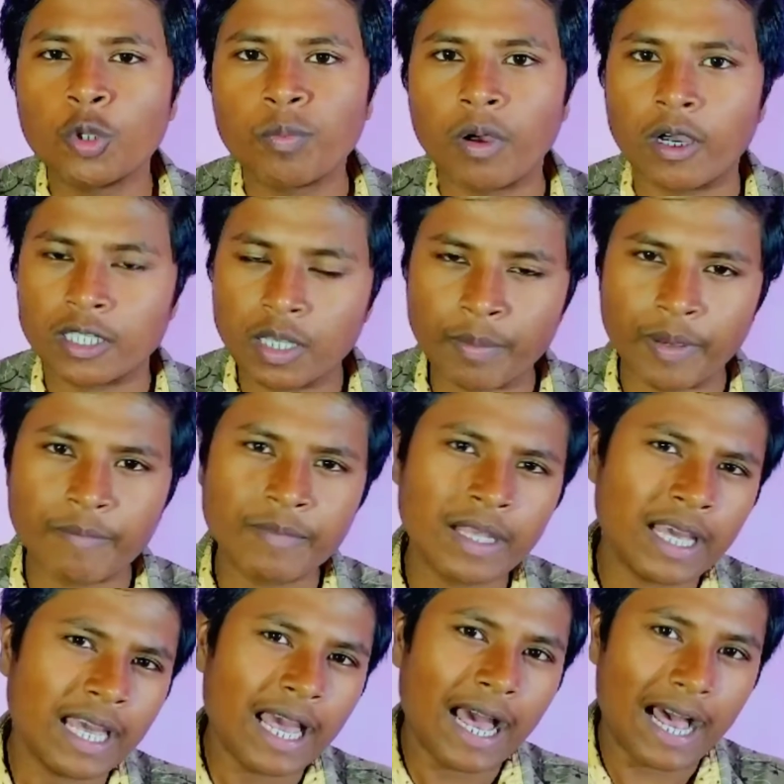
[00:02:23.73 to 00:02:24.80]
কিন্তু পাওয়া যাবে
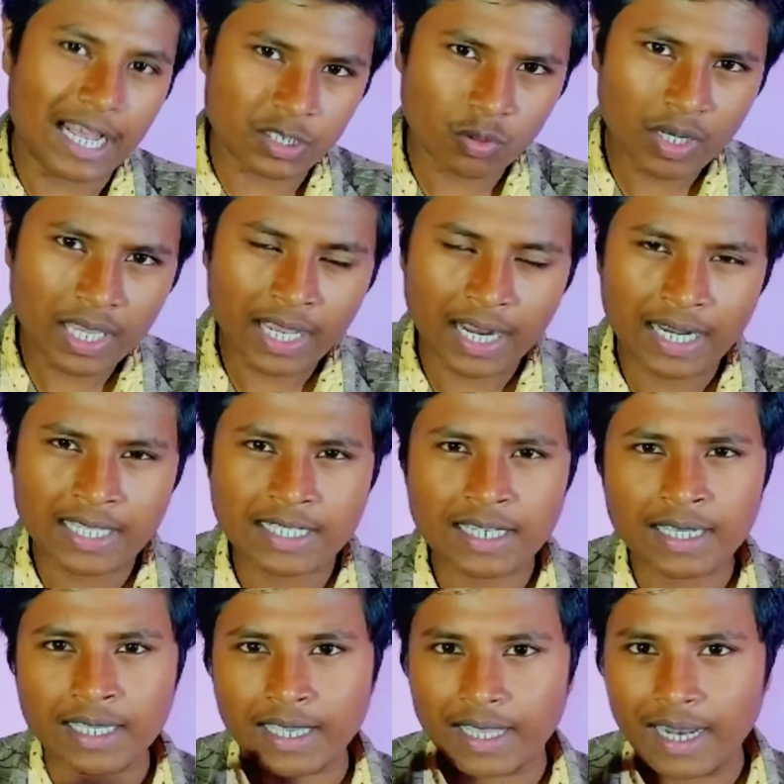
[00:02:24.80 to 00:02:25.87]
আসলে এখানে
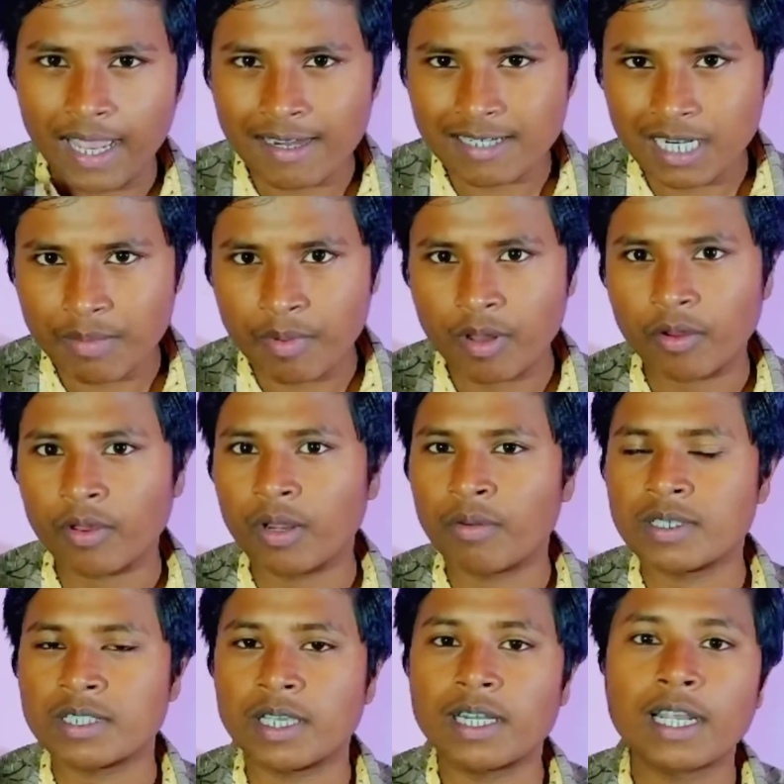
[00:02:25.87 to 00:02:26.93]
যে গ্লাসটা ব্যবহার করা
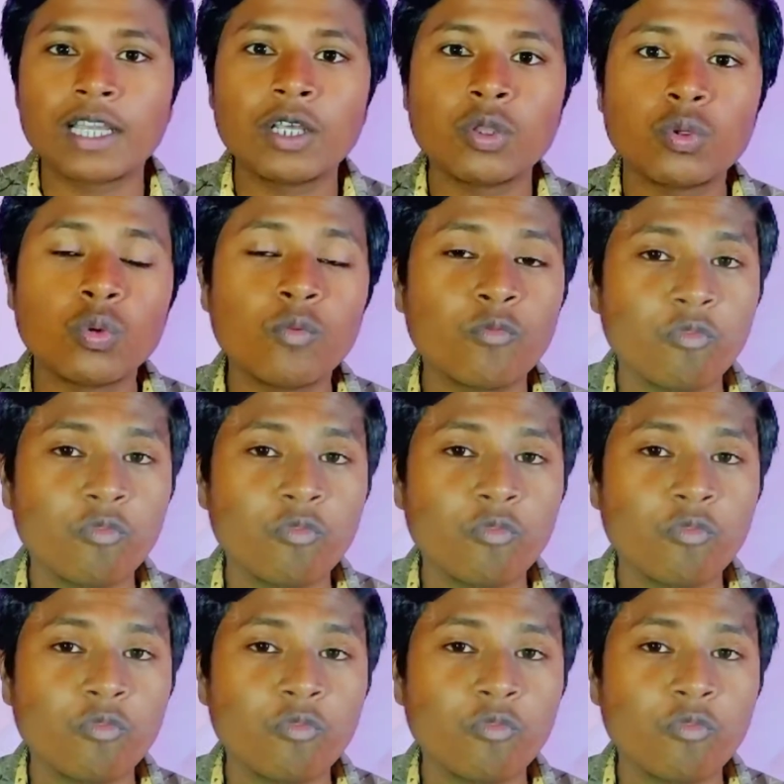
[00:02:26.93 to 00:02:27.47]
হয়েছে এটা কিন্তু